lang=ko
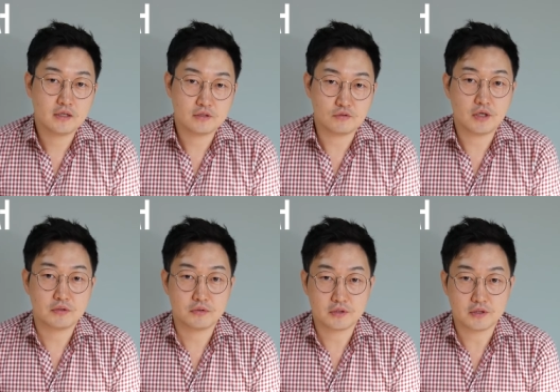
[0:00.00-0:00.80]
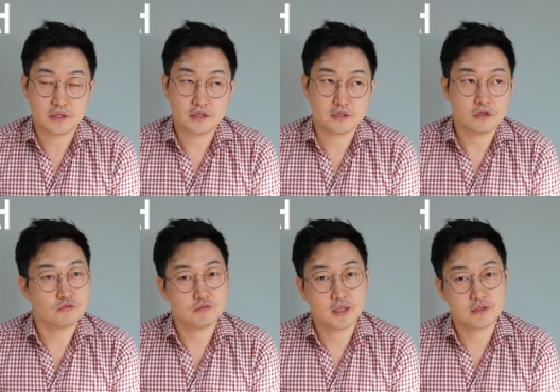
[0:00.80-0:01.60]
유학을 오셨는데 그게
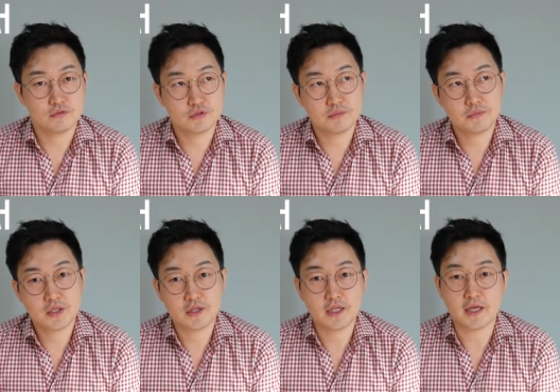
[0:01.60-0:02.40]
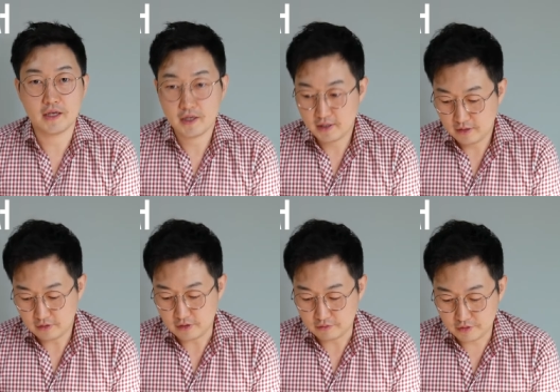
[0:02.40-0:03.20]

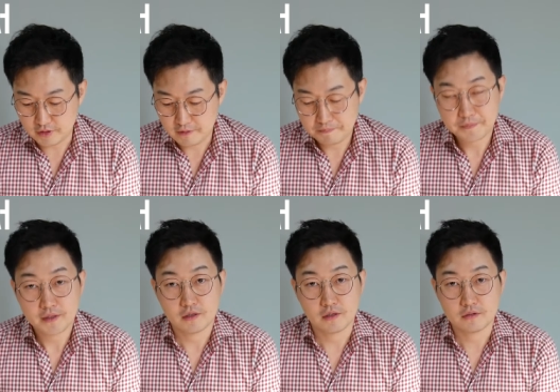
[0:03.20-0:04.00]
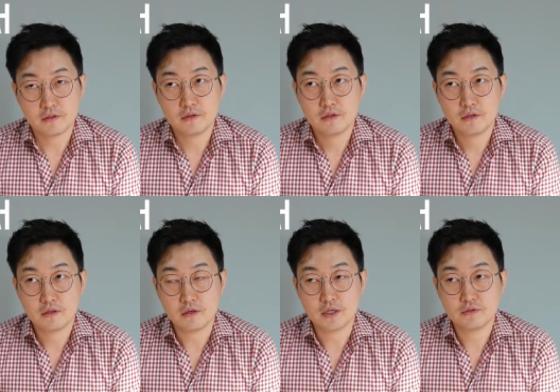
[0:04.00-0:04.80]
1990년대더라고요. 그래서
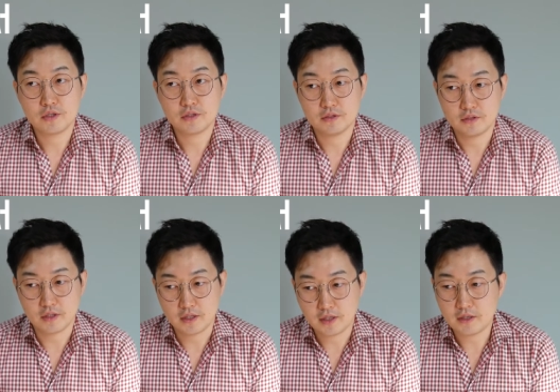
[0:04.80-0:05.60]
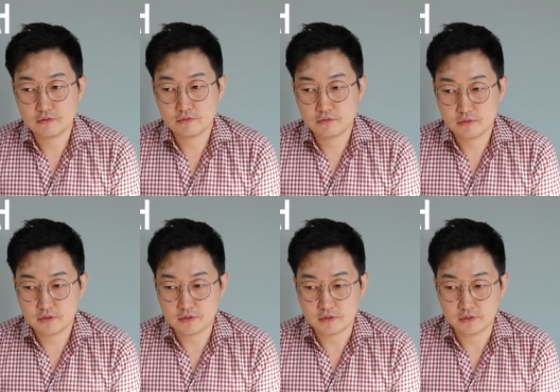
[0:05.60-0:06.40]
어, 한국에서 이제 한국
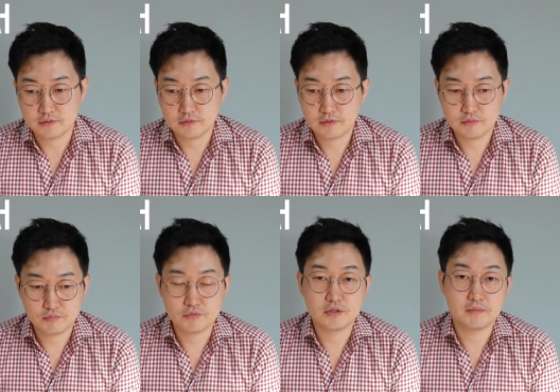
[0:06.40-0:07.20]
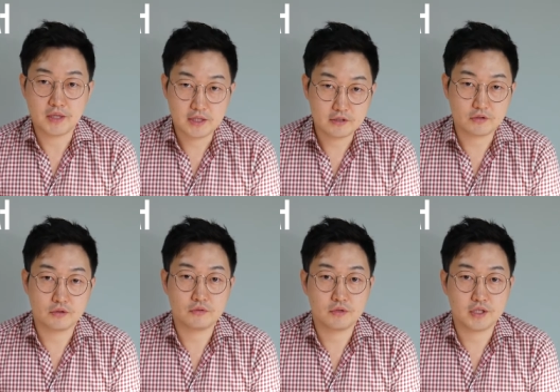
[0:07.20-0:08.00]
그 부인을 만나서
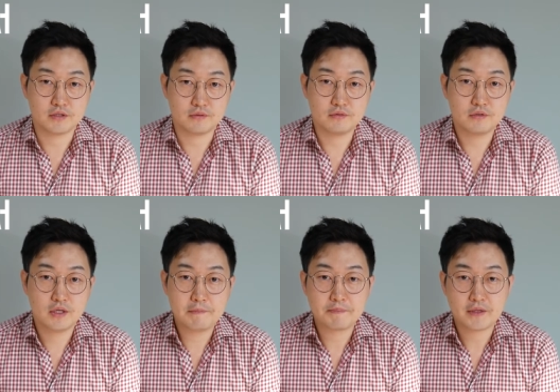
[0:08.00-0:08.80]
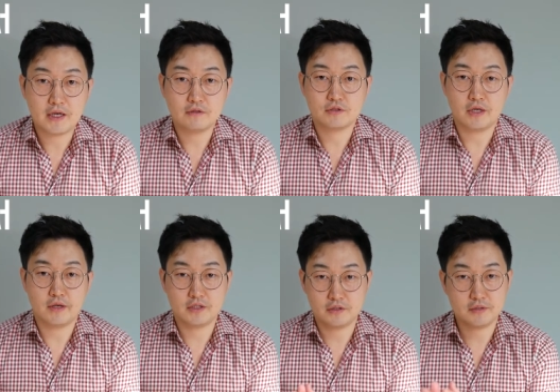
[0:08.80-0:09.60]
결혼도 하시고 한국
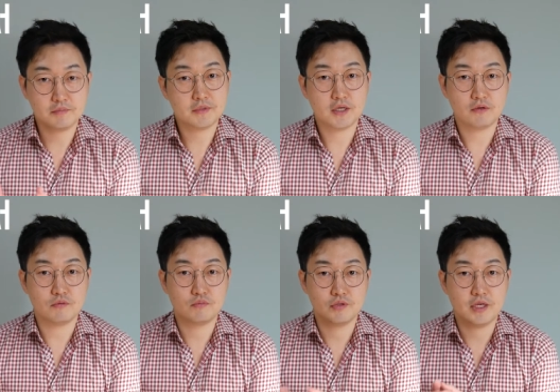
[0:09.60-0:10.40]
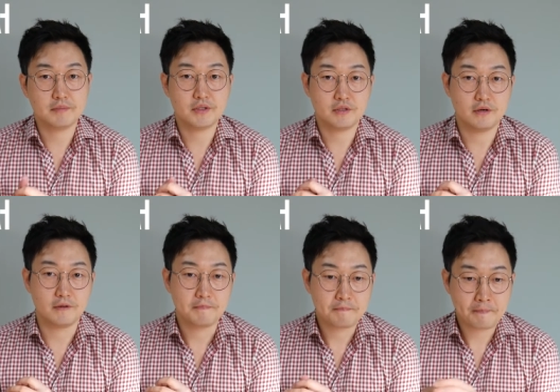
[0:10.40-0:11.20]
사회에서 심리학 공부를
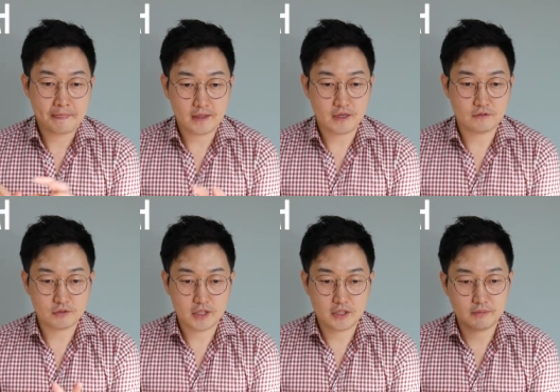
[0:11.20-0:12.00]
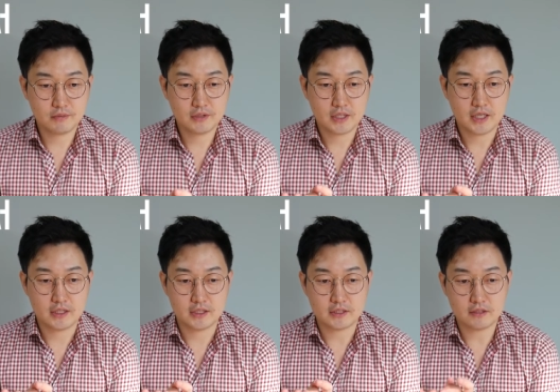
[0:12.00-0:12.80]
하면서 한국이랑 일본이랑
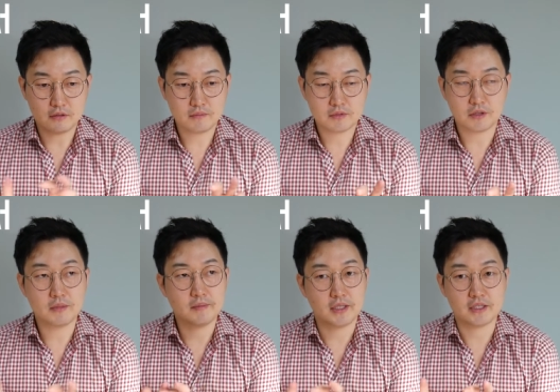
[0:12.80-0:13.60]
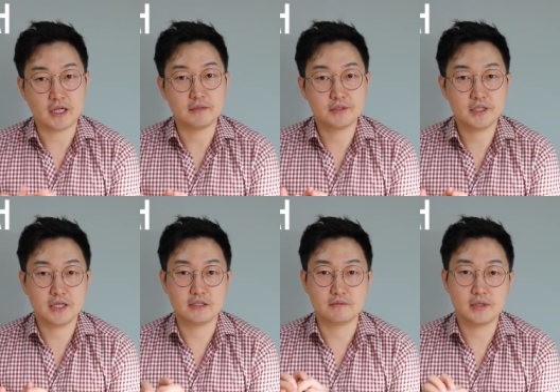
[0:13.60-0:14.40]
사실 성, 정말 많이 닮은
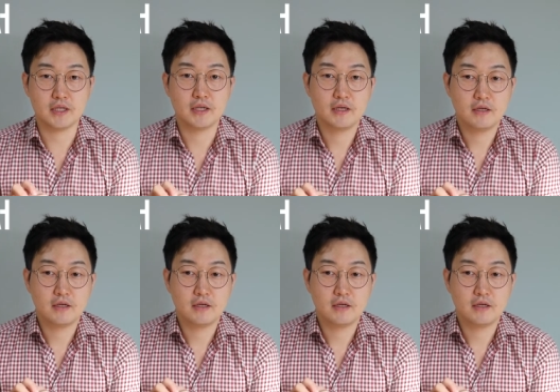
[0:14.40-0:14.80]
나라지만